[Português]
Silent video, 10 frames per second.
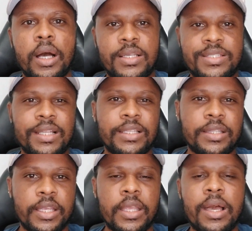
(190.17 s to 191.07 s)
a
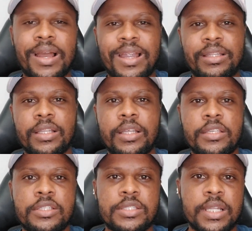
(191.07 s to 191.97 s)
CLT, a carteira
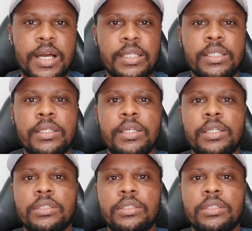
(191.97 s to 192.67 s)
registrada,